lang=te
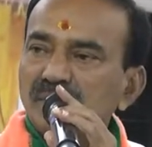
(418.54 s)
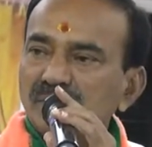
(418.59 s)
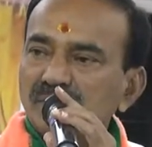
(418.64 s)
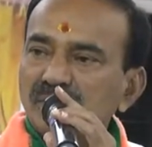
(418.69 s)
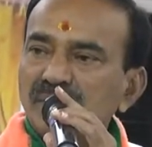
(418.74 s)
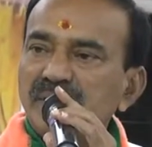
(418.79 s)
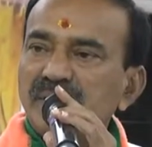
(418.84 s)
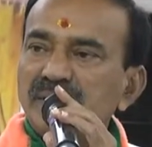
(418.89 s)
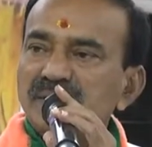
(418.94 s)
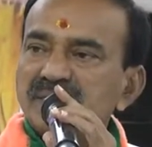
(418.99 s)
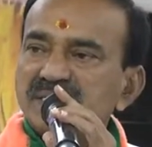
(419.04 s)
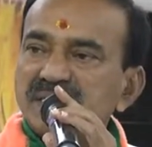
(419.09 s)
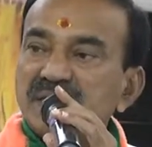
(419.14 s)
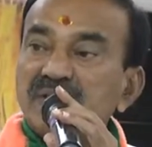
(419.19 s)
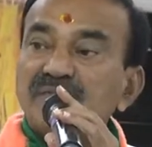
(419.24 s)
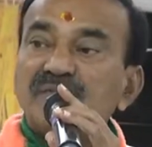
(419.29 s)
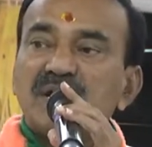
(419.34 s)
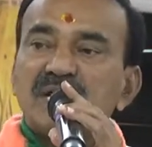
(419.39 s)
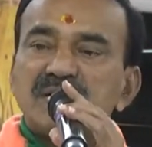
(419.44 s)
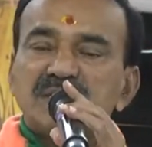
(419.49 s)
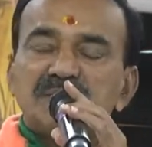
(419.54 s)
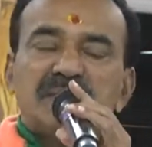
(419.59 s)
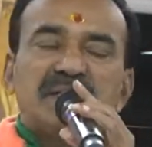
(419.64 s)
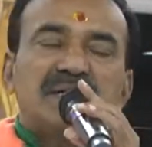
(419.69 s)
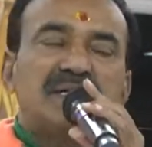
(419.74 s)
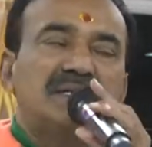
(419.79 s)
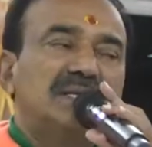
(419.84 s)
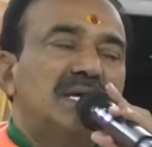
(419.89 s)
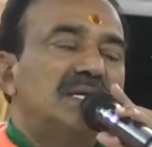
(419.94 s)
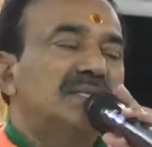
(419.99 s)
కొన్ని సేఫ్ గార్డ్స్
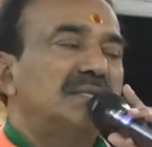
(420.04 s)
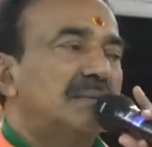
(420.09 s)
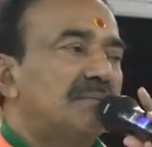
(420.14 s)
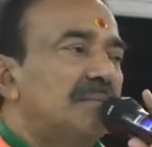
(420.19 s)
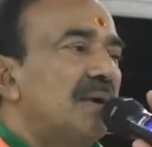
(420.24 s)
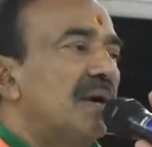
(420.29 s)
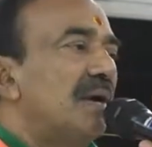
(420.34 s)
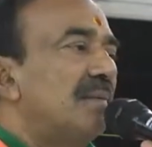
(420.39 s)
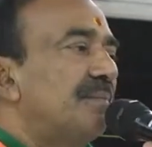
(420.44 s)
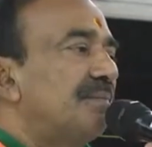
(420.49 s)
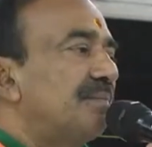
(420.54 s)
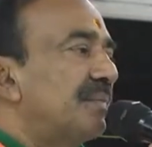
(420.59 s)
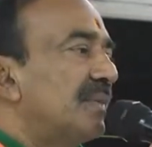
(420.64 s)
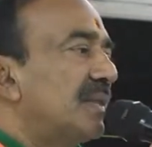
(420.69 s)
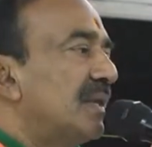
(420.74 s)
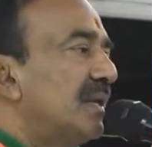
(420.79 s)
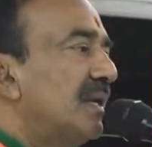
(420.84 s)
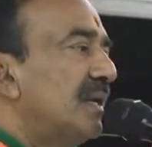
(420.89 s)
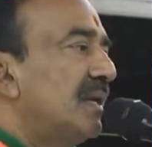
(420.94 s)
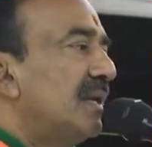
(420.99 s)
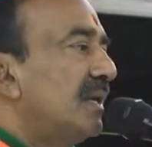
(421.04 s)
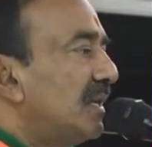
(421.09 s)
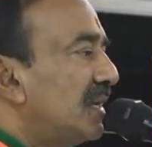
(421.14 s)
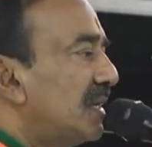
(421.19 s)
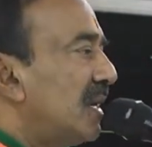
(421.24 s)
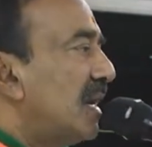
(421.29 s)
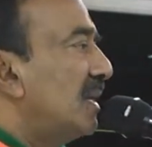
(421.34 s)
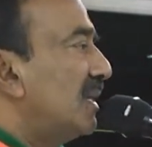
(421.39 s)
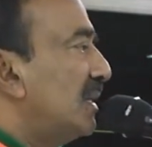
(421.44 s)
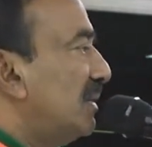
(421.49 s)
పెట్టి దాని తప్ప
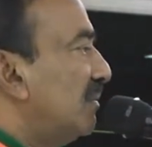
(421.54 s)
ఇట్లాంటిది